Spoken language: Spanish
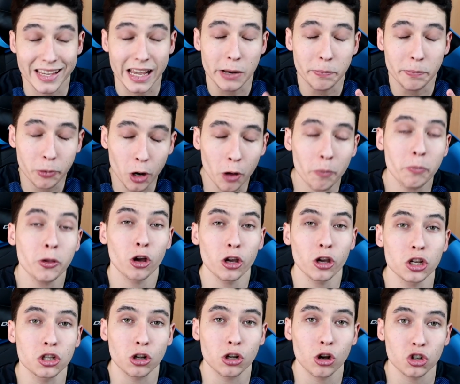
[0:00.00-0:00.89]
Y el
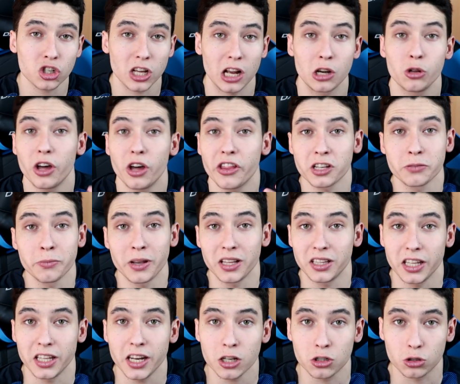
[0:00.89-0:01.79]
propio Isco salió a
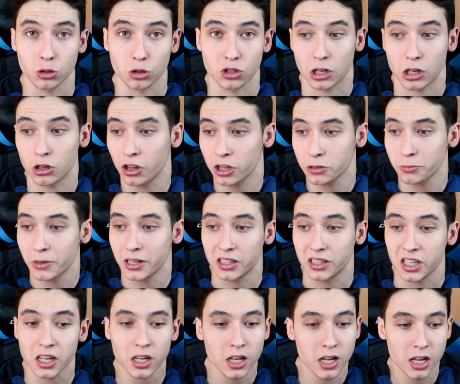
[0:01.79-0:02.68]
desmentir esto, salió a
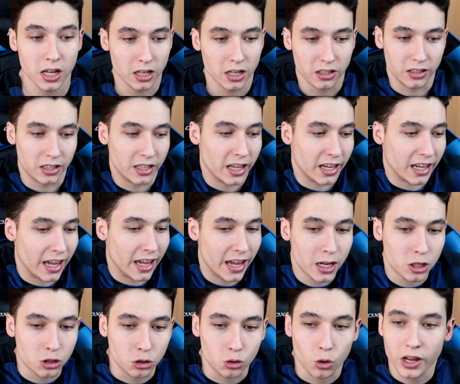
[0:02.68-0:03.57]
desmentir de
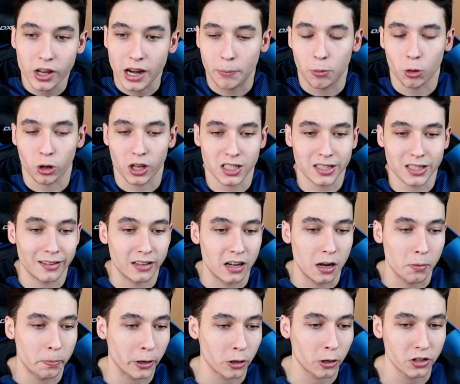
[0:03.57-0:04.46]
que esto era porque estaba
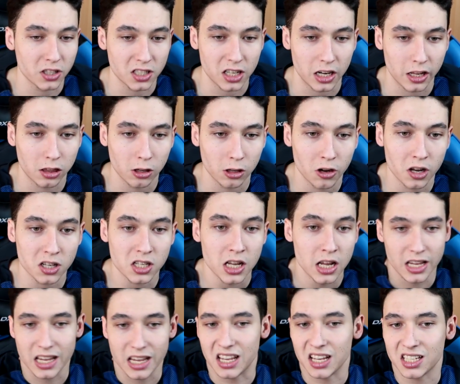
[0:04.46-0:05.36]
en el parón de
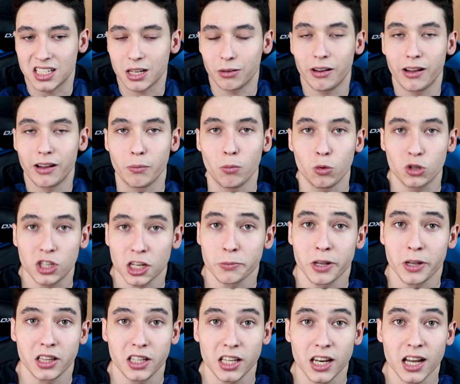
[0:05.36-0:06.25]
selecciones y que se hablaban
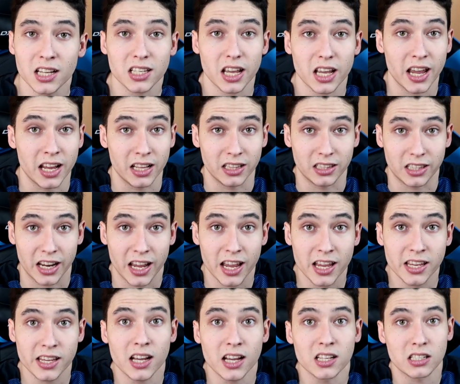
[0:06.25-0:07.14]
muchas mentiras,
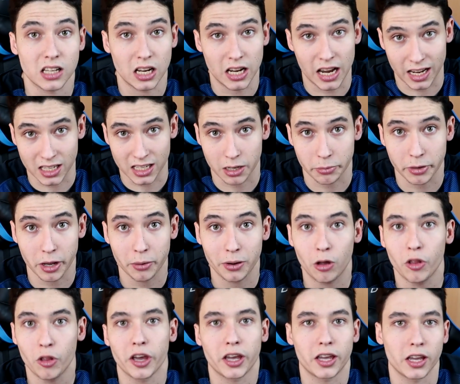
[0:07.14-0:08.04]
entre ellas la que se había
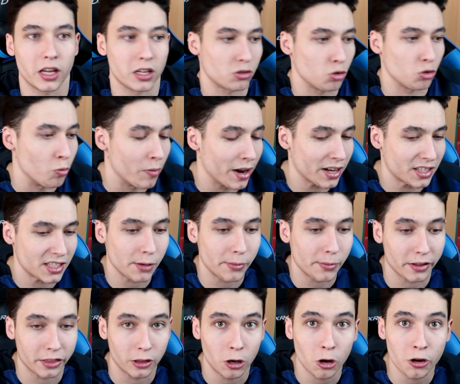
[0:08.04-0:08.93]
hablado de que su marcha
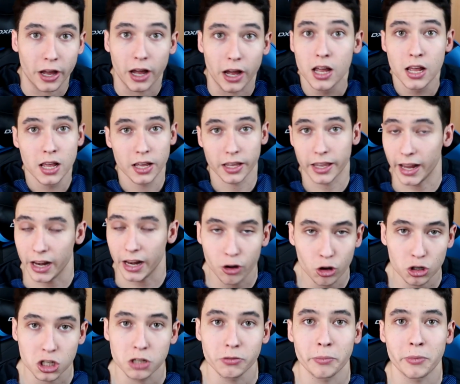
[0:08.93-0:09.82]
al Barcelona, que
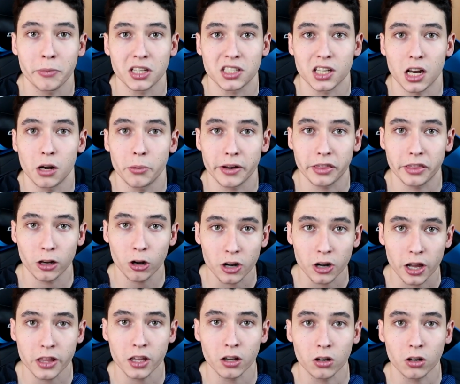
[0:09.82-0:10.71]
él no se iba a marchar al Barcelona,